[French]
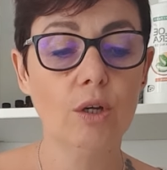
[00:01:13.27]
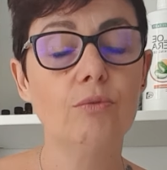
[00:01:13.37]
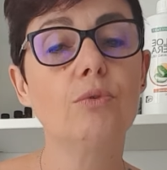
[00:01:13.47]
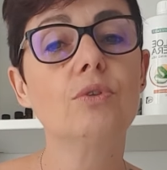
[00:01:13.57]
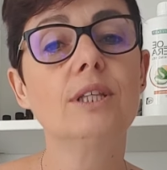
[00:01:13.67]

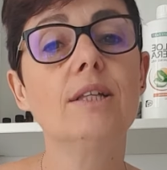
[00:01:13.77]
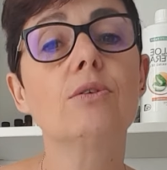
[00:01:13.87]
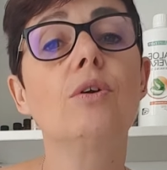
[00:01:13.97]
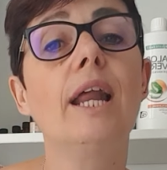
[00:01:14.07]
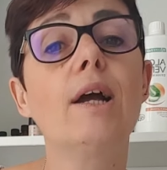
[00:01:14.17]
vont
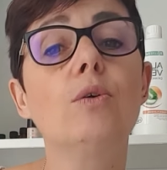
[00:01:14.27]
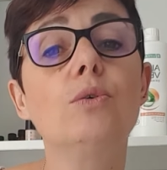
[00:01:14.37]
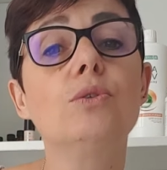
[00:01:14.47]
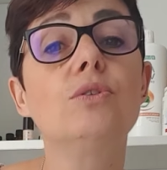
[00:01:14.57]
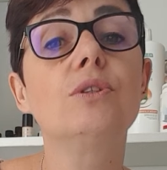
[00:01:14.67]
être la
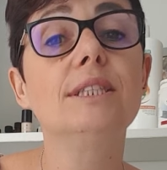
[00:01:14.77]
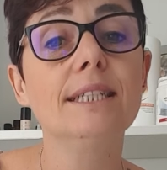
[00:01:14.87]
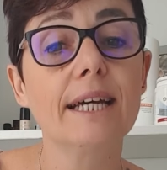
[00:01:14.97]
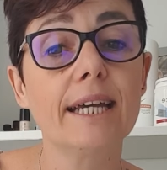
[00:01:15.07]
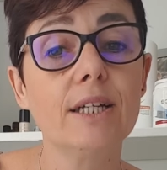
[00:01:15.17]
cause
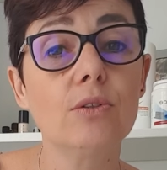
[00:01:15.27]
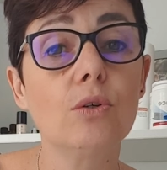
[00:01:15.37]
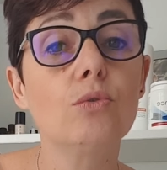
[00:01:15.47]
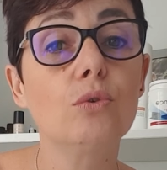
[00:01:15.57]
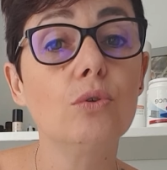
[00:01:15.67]
directe
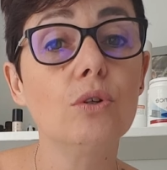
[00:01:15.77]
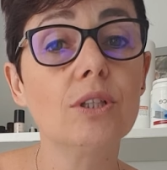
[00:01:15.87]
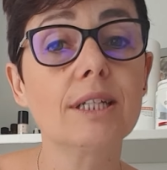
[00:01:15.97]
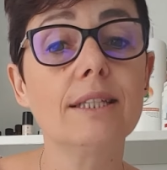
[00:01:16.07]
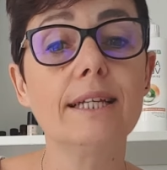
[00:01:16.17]
de
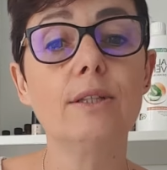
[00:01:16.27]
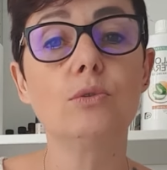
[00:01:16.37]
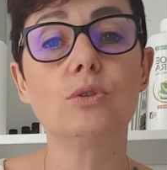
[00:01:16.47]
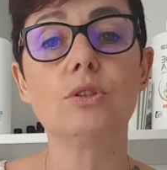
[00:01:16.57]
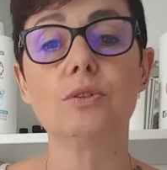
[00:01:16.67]
notre état
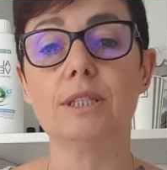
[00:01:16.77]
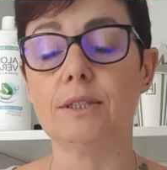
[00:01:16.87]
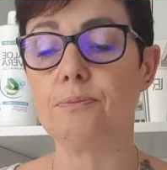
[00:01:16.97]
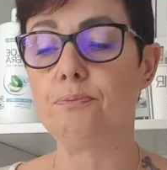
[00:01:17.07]
de santé.